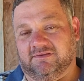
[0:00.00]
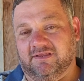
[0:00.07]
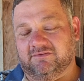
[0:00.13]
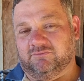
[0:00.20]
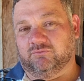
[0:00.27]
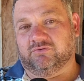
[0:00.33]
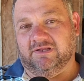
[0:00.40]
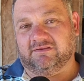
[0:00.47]

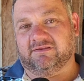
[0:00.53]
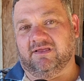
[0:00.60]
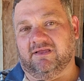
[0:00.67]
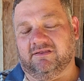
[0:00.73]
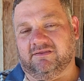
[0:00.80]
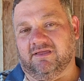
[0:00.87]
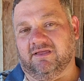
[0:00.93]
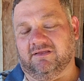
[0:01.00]
Nesse, do jeito
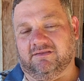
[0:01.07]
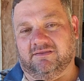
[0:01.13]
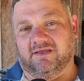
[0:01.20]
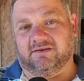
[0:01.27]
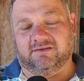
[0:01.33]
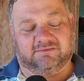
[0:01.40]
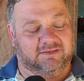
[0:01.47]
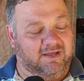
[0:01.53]
que, que,
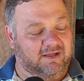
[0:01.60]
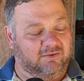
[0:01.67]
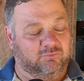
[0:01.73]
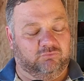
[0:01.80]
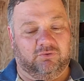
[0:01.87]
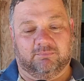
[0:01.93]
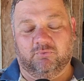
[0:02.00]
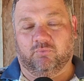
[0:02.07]
que ele está,
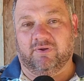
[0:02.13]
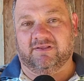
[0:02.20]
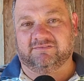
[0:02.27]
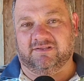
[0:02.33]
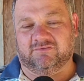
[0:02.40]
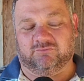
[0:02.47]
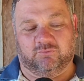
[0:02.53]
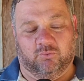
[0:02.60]
com
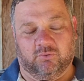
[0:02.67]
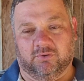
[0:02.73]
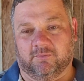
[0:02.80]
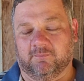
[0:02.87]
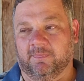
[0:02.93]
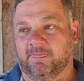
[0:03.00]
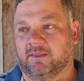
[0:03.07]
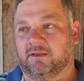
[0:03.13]
essas
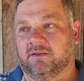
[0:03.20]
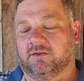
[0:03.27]
dores,